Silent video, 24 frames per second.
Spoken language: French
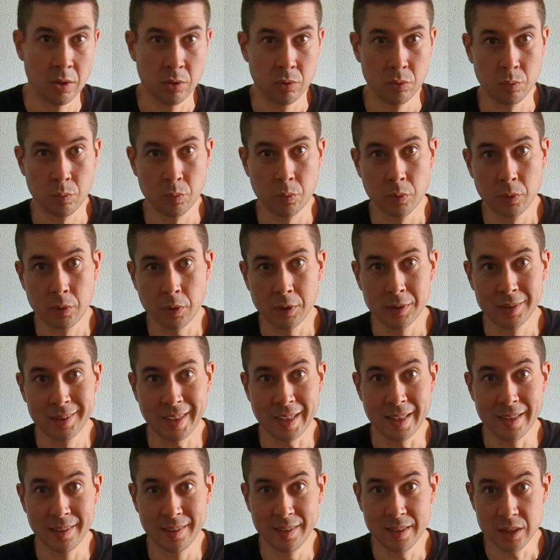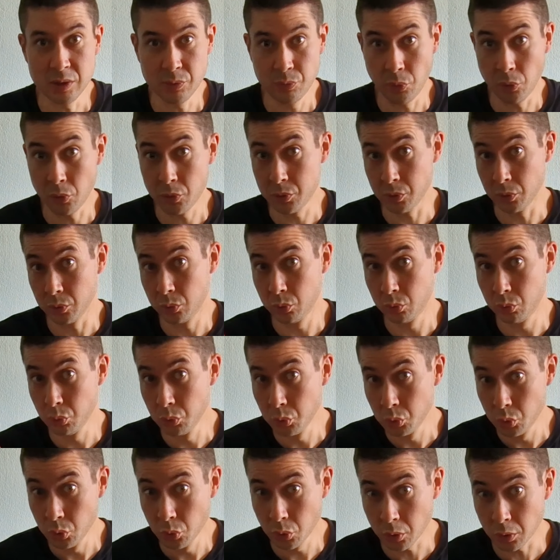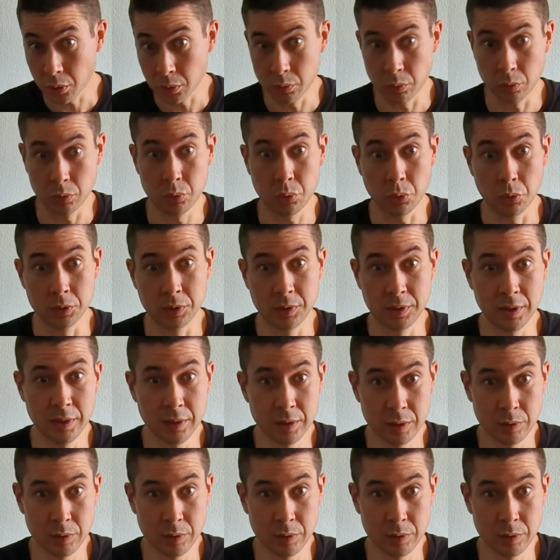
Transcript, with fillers: Donc mon code can fonctionne toujours donc, sur le site.